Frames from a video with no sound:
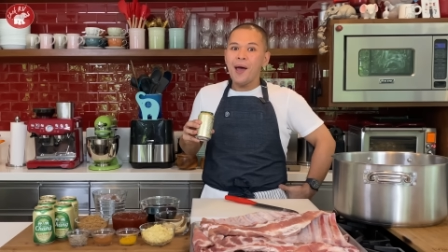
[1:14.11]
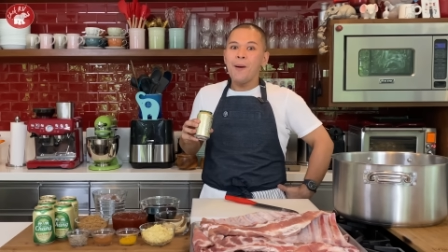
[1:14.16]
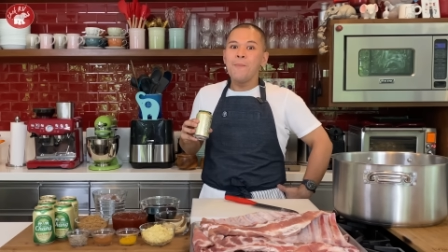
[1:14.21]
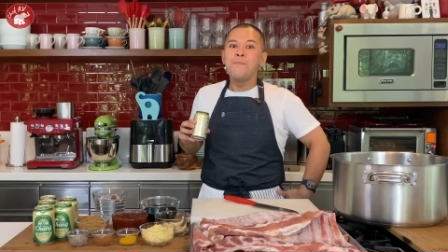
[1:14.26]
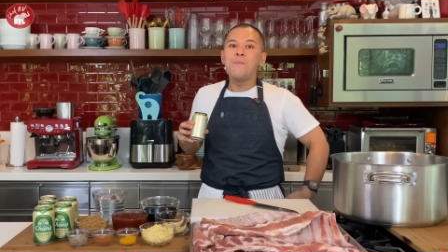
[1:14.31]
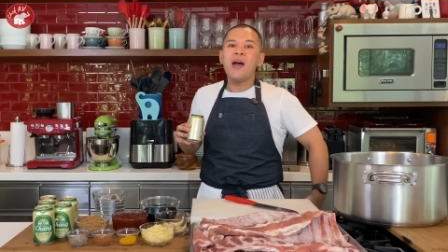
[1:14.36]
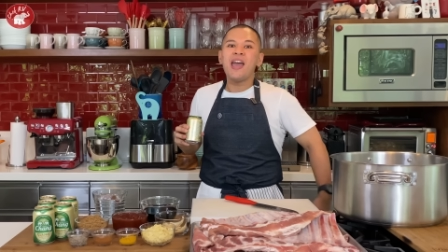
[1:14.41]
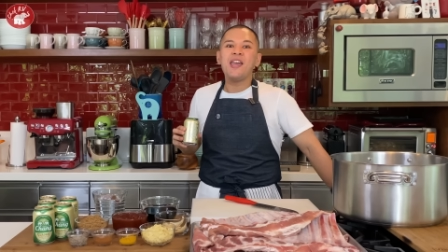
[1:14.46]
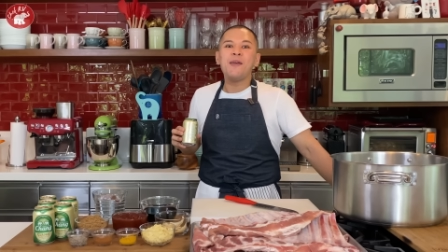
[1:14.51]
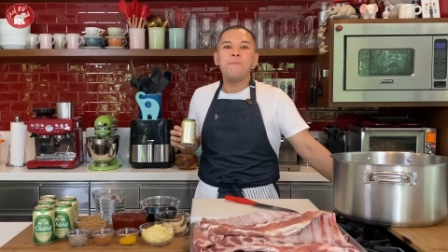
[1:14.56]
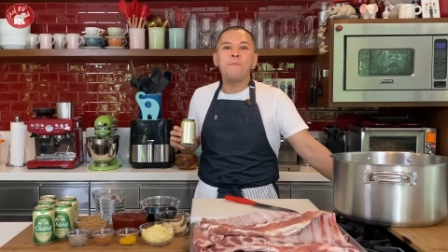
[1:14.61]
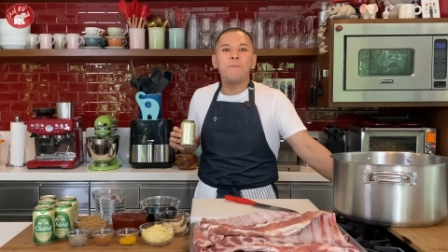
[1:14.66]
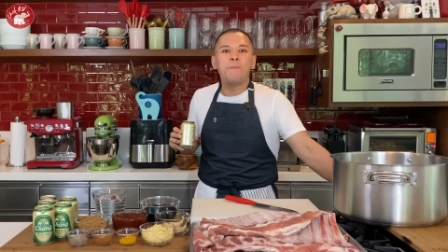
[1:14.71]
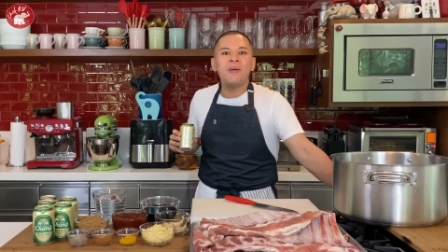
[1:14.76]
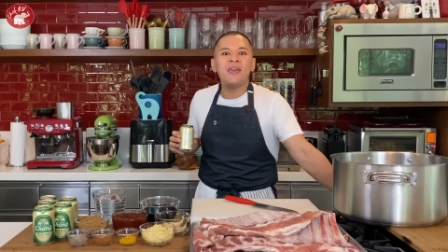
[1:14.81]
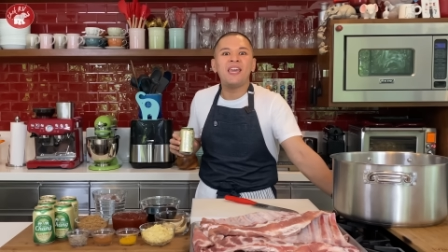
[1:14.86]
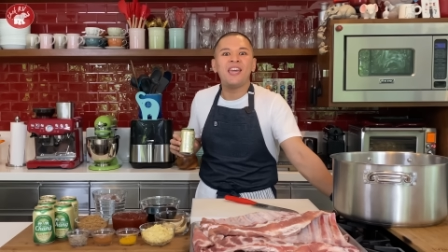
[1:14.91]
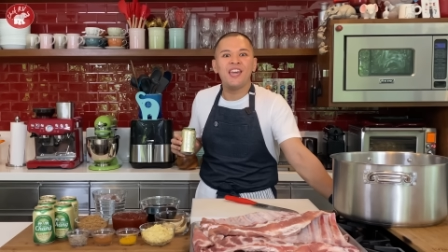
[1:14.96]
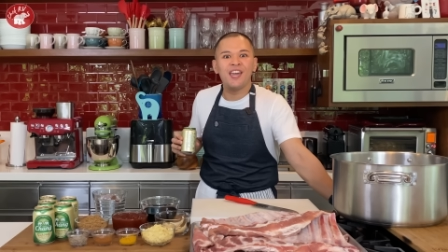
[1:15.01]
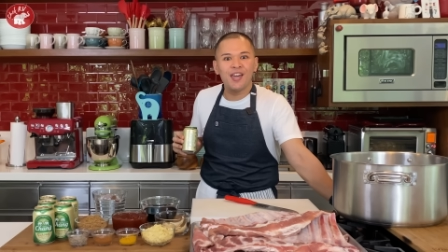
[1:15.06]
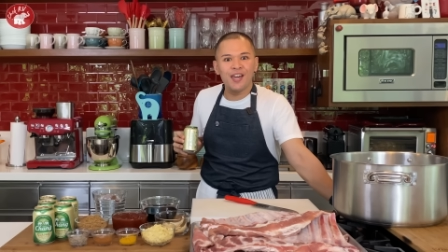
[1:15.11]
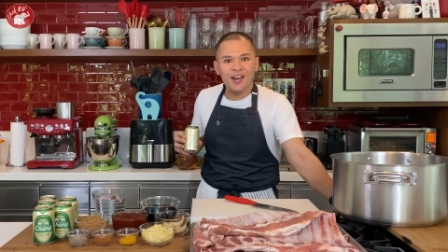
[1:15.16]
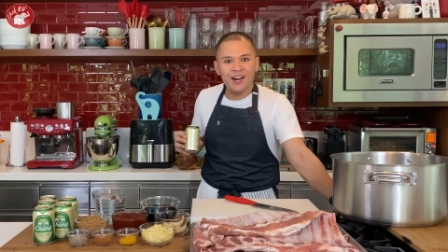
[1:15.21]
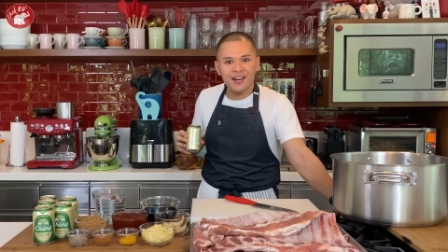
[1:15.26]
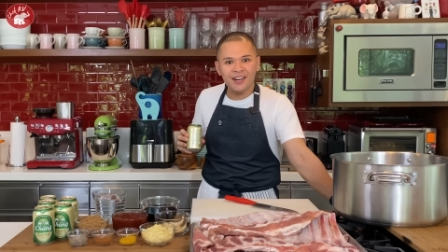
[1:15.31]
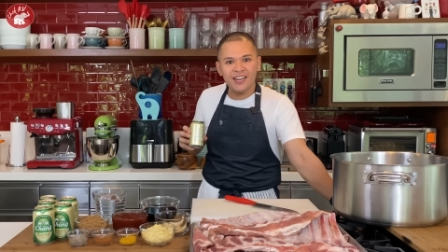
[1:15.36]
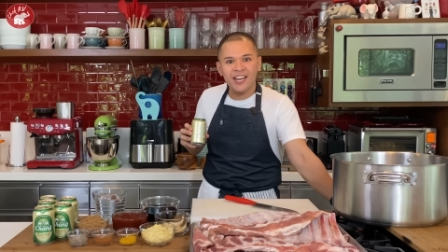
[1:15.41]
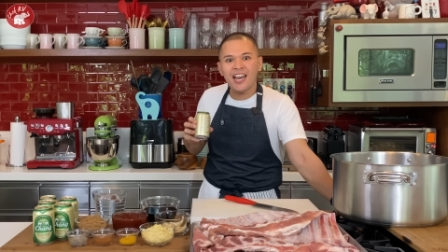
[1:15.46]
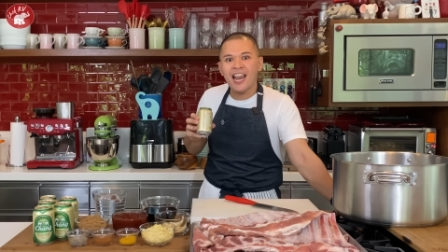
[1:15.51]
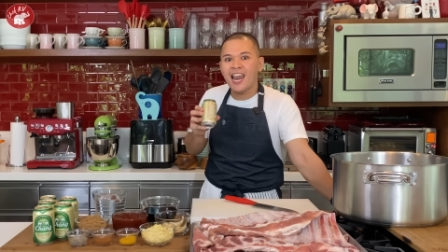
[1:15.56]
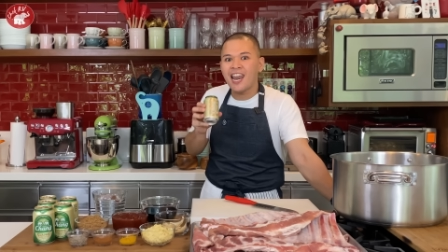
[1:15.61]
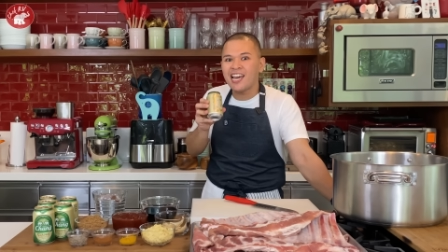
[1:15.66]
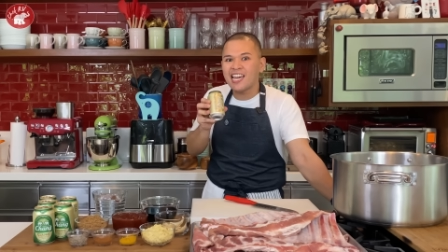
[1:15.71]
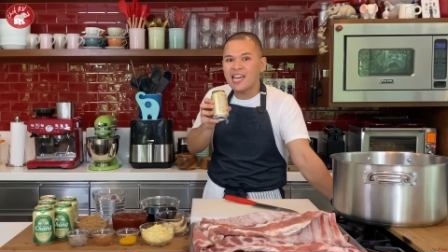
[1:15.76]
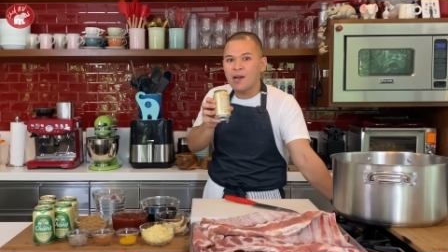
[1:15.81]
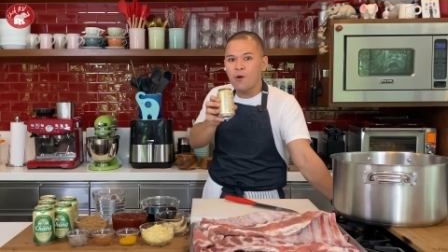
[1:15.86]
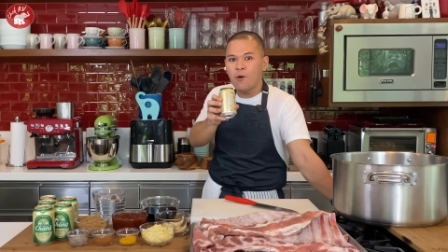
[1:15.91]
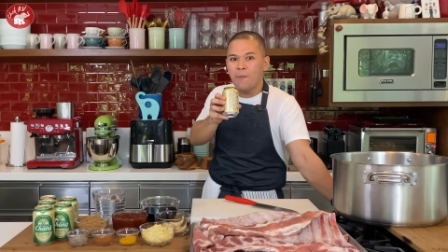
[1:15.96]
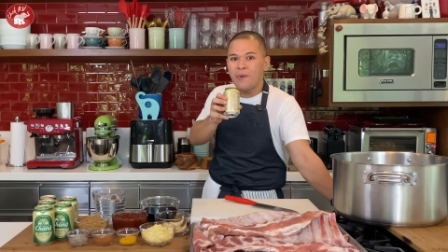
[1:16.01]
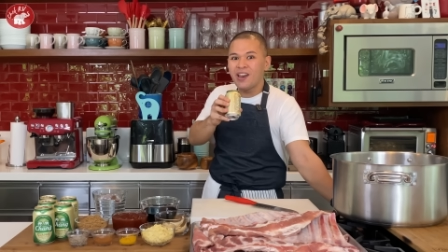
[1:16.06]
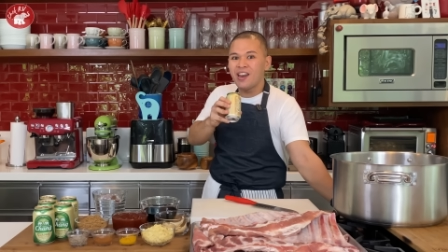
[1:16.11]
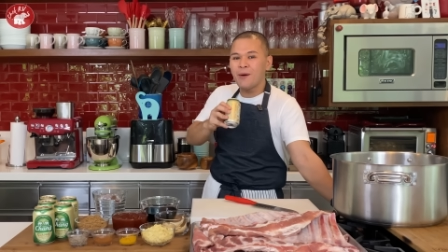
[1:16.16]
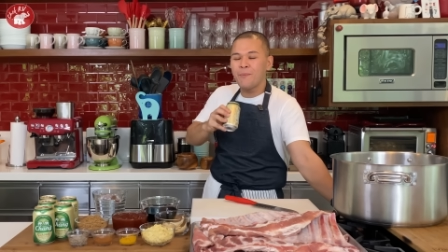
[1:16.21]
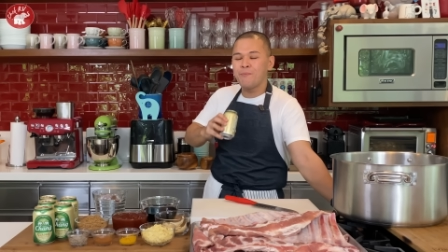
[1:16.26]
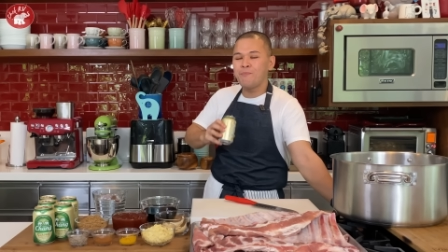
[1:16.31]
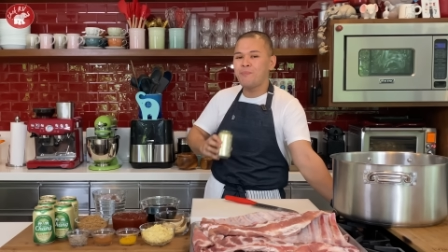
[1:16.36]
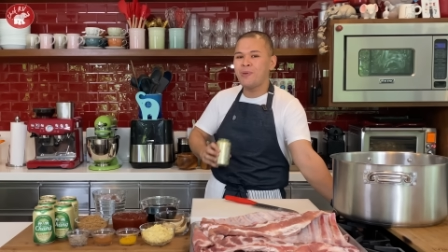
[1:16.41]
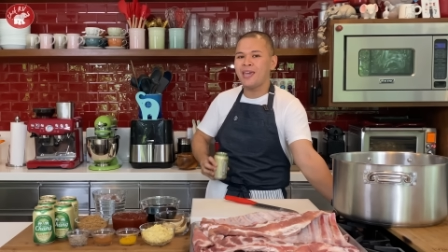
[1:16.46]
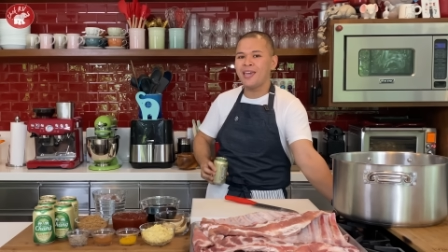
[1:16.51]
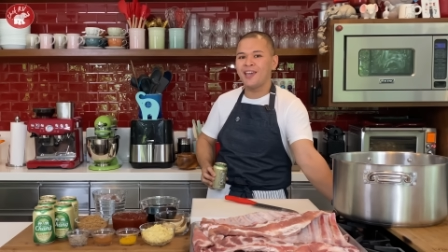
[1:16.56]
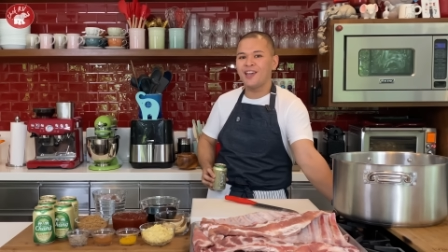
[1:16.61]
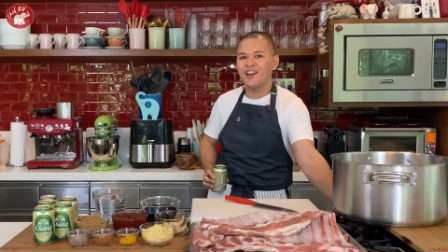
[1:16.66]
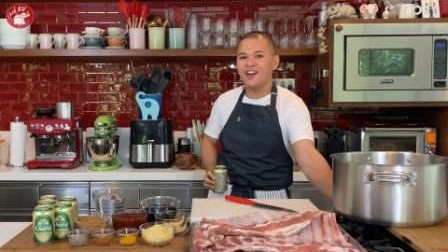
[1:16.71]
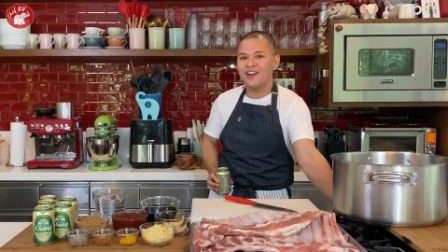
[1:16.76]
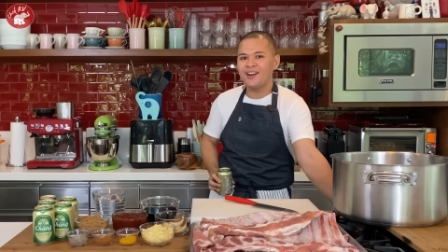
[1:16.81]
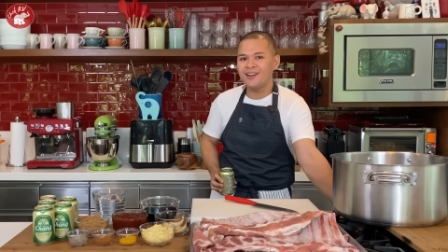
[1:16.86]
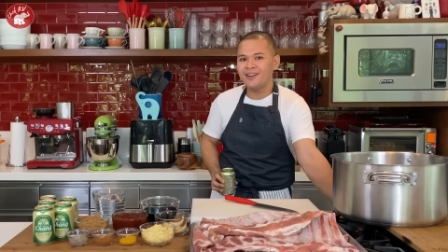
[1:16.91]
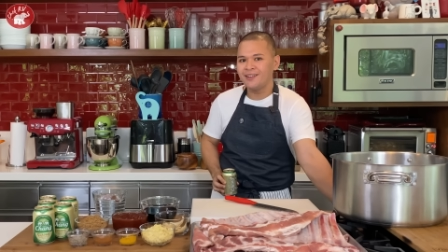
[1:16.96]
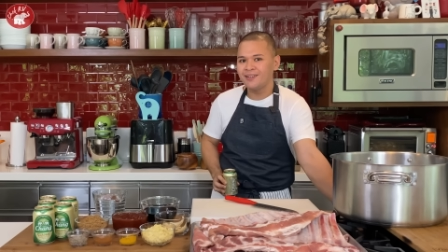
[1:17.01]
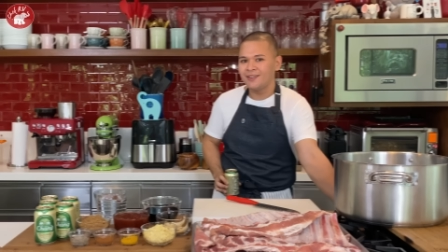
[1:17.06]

May beer? Nilalagay mo ba ng beer?